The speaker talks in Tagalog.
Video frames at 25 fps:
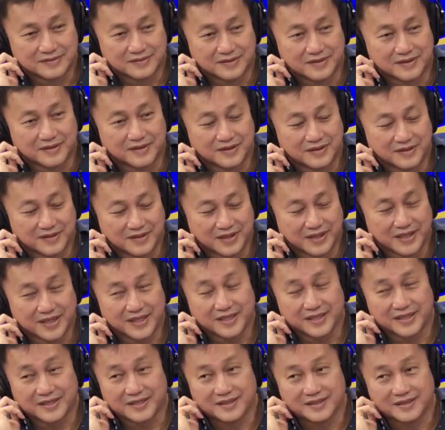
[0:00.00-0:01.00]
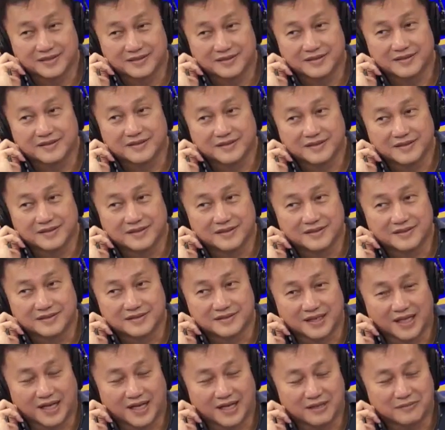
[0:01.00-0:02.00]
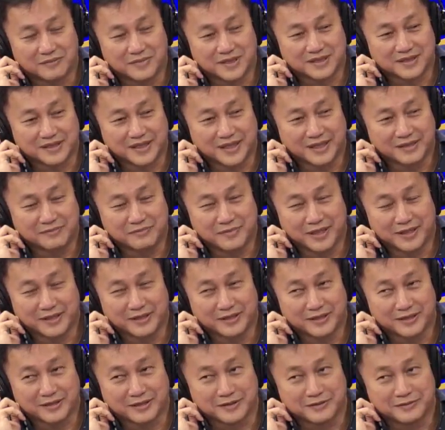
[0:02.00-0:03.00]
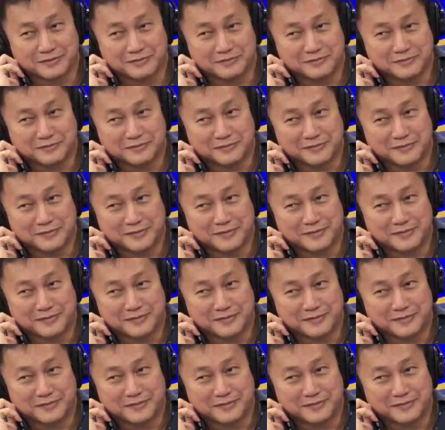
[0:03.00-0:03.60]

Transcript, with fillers: Okay. Wow. Oo. Salamat, Gid, Mayor. Mm.